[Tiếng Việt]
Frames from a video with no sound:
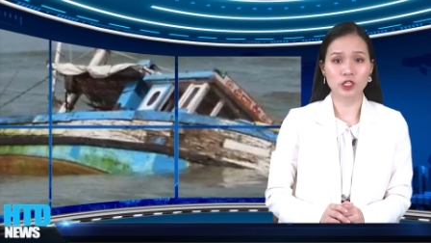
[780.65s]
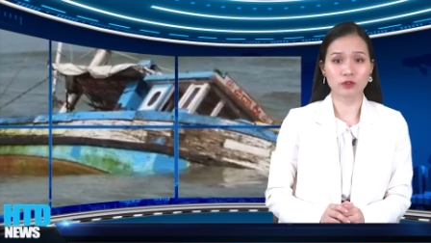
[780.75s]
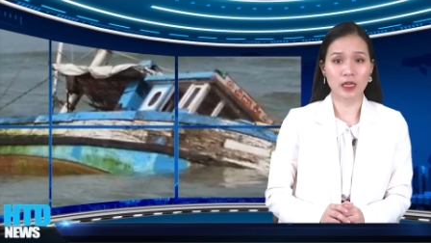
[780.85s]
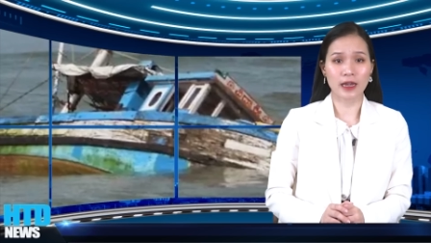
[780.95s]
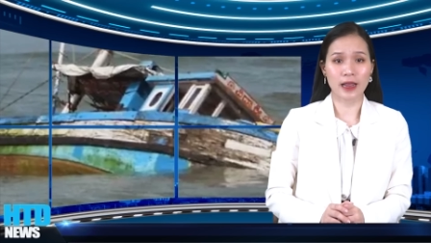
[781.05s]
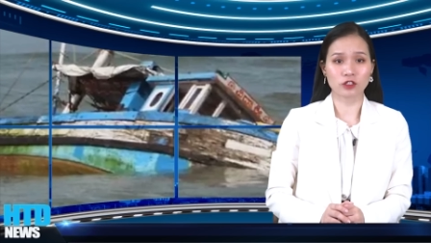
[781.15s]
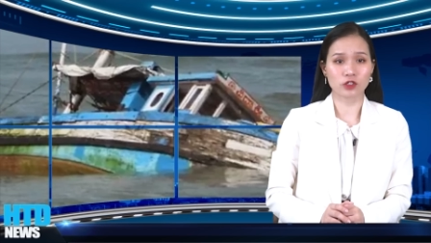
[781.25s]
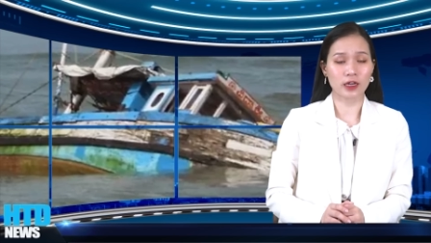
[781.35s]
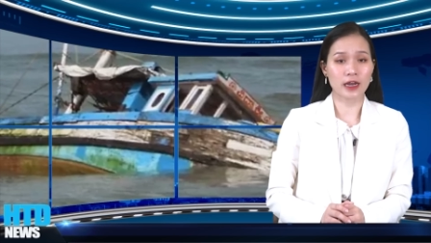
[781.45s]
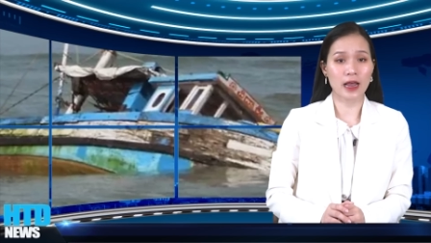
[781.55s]
sau tai nạn
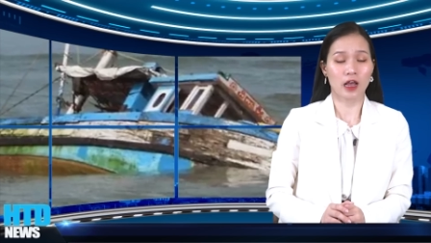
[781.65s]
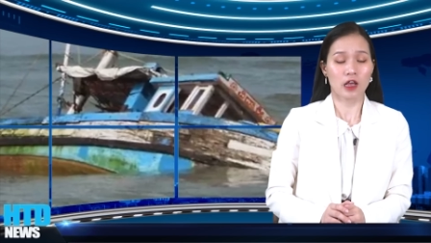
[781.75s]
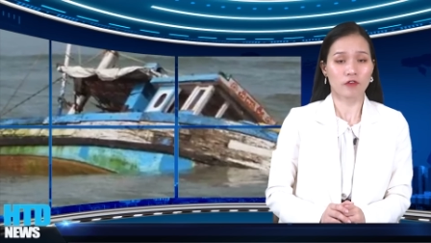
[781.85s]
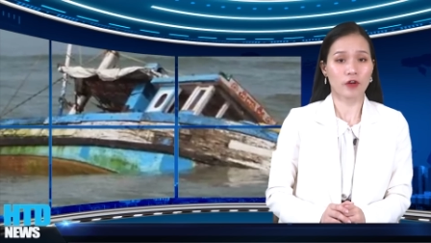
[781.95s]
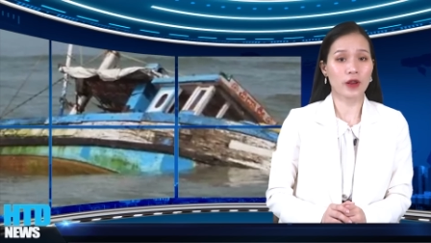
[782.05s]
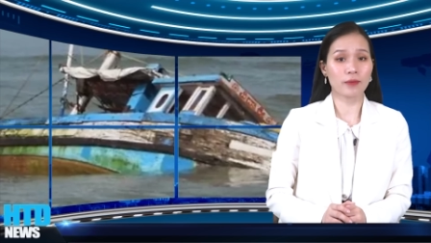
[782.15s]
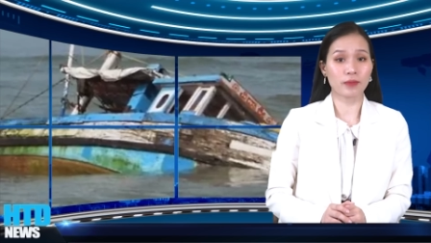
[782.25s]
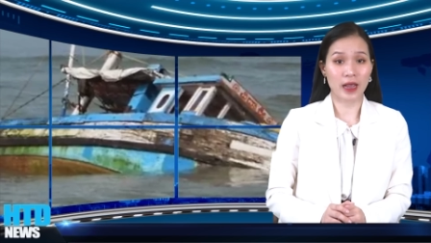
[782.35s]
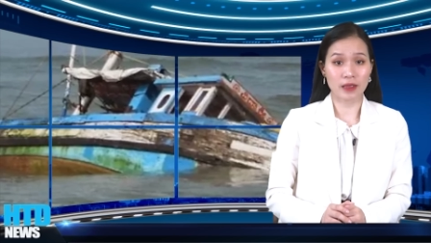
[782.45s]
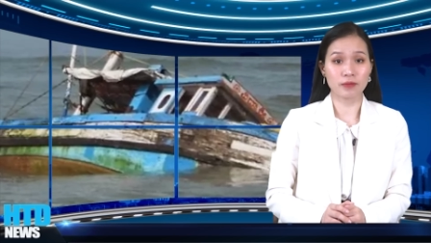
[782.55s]
xảy ra vào đêm
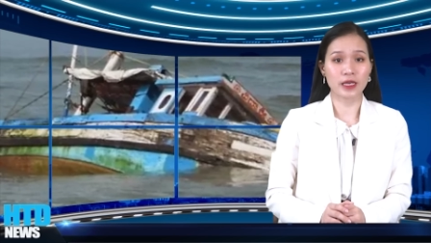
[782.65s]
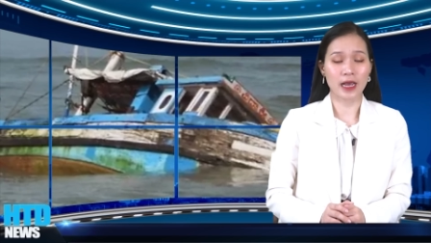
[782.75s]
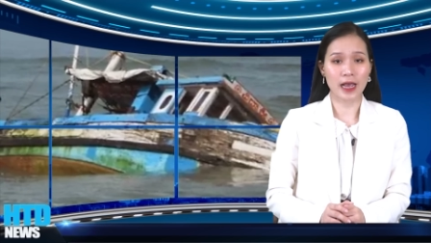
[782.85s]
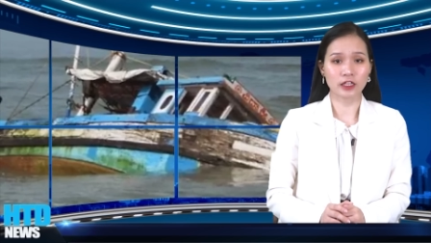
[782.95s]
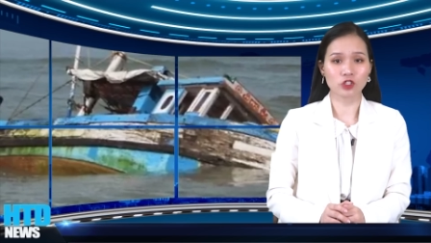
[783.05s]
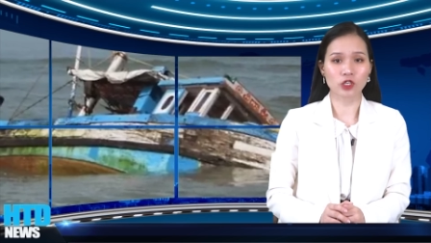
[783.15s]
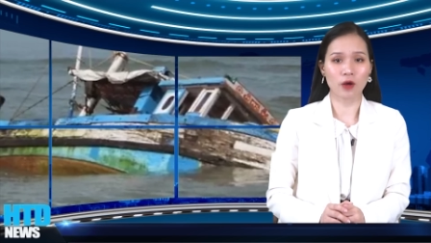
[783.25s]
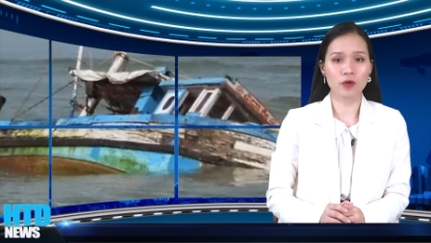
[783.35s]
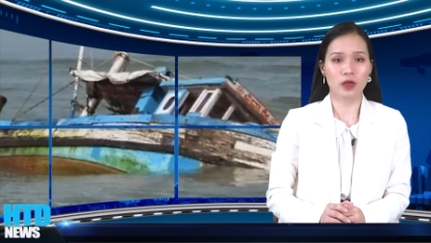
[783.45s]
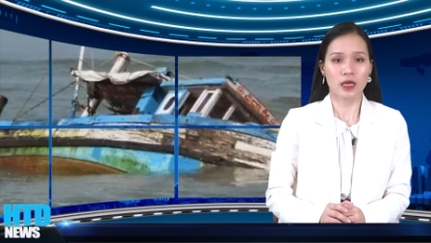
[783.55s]
ngày 12 tháng
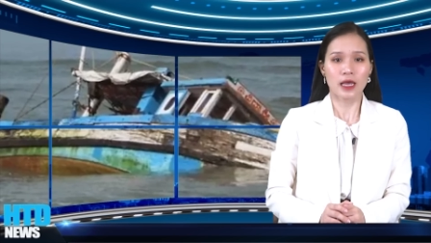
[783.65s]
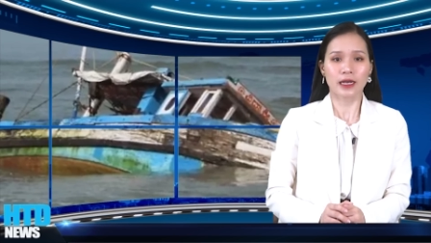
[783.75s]
6.